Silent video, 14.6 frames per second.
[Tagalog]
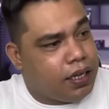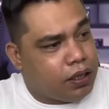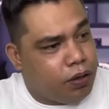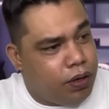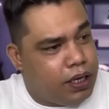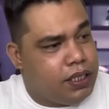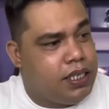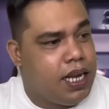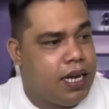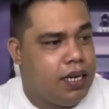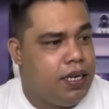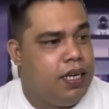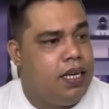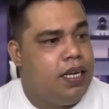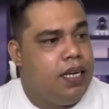katulad niyan,
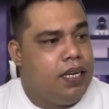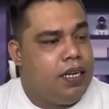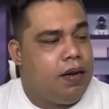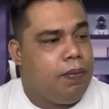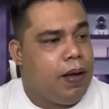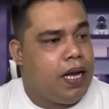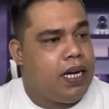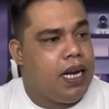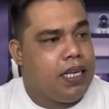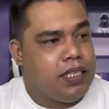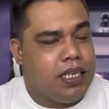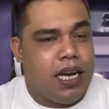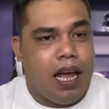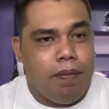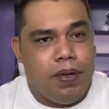'di ba, na
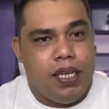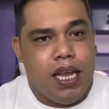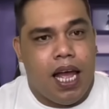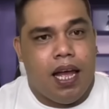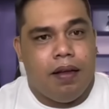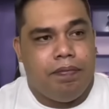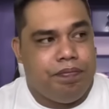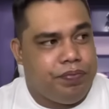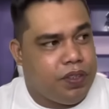sinabi niya